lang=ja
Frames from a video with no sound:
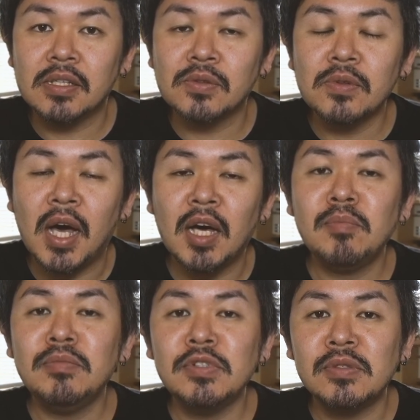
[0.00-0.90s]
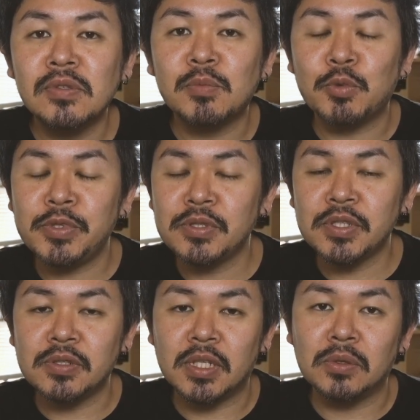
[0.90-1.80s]
その半分をもう味噌
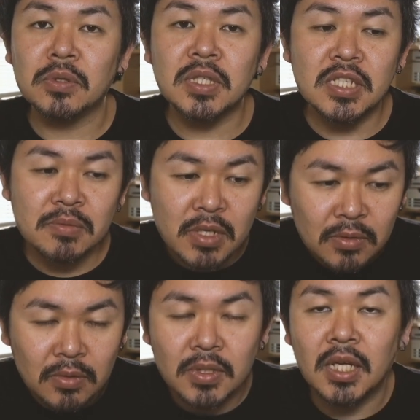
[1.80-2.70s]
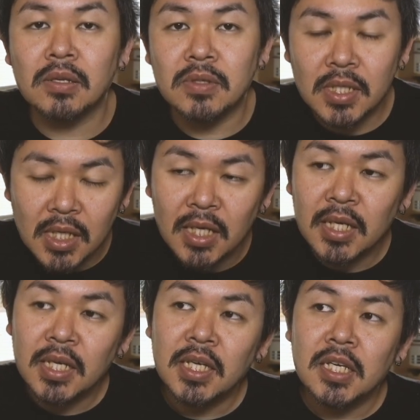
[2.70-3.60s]
汁で取ってしまうことになるんで、